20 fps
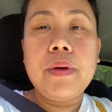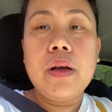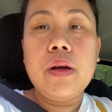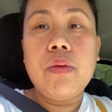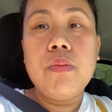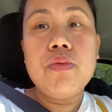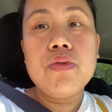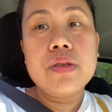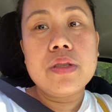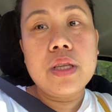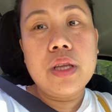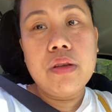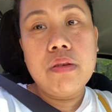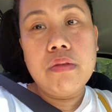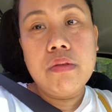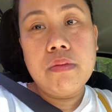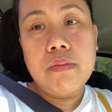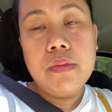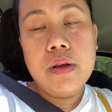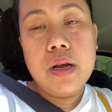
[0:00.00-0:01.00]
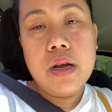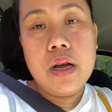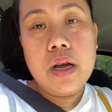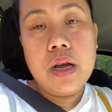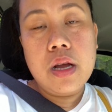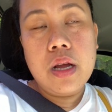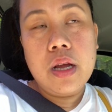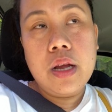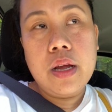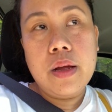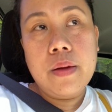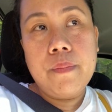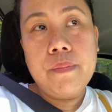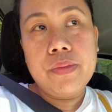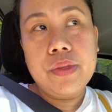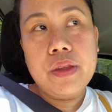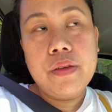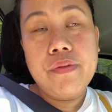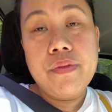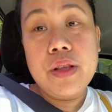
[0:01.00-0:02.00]
ubos na yung mga
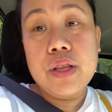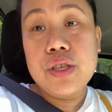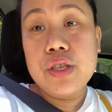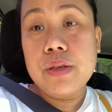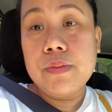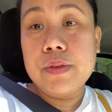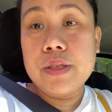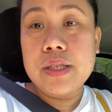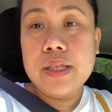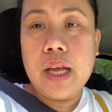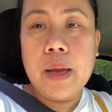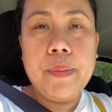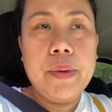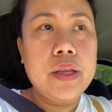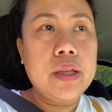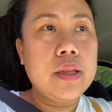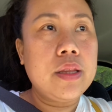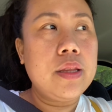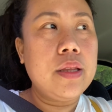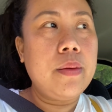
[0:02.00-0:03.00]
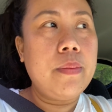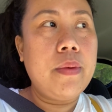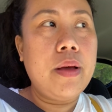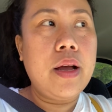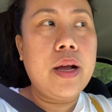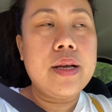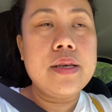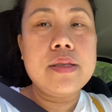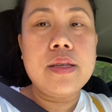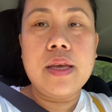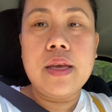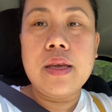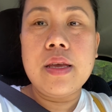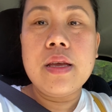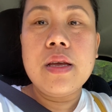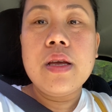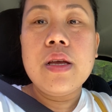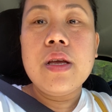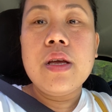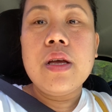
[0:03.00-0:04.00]
vegetables namin, 'di ba? Kasi
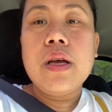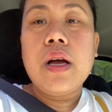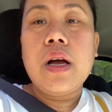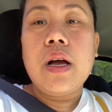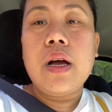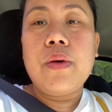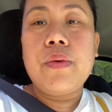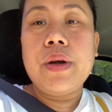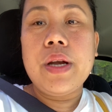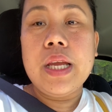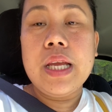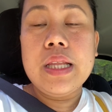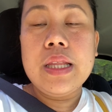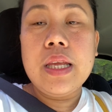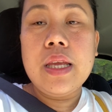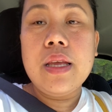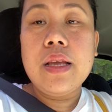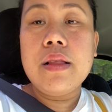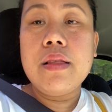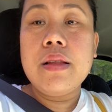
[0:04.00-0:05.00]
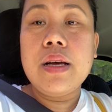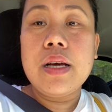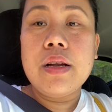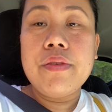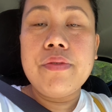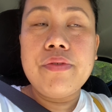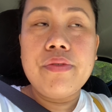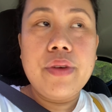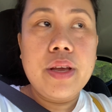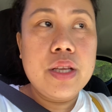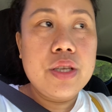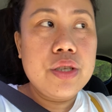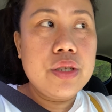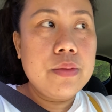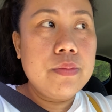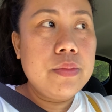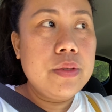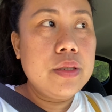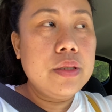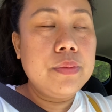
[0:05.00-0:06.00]
uh, we're eating a lot of
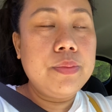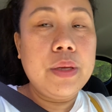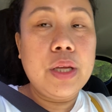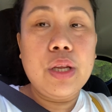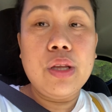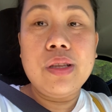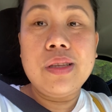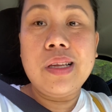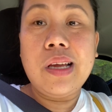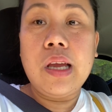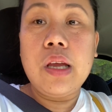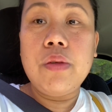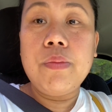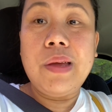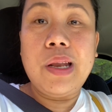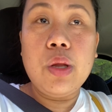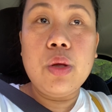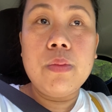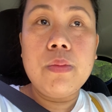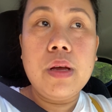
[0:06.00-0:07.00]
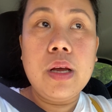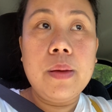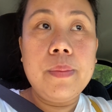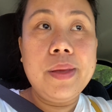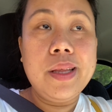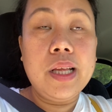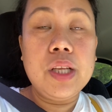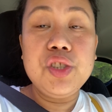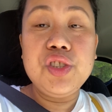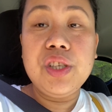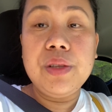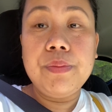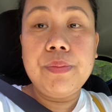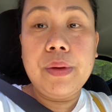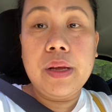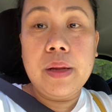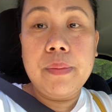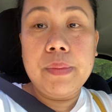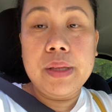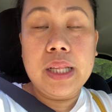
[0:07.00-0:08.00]
vegetables pero, pero yung mga meat andyan
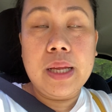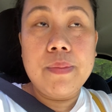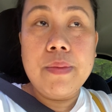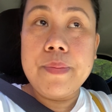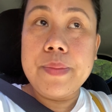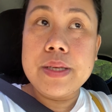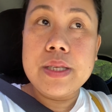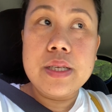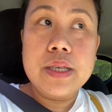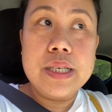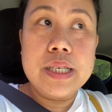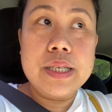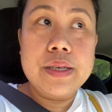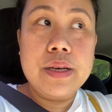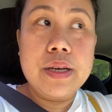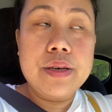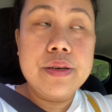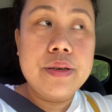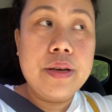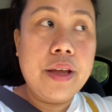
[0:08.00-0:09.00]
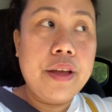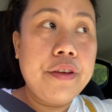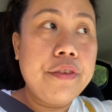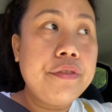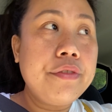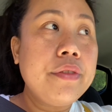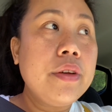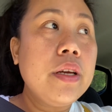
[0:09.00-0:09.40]
pa, madami pa sa ref.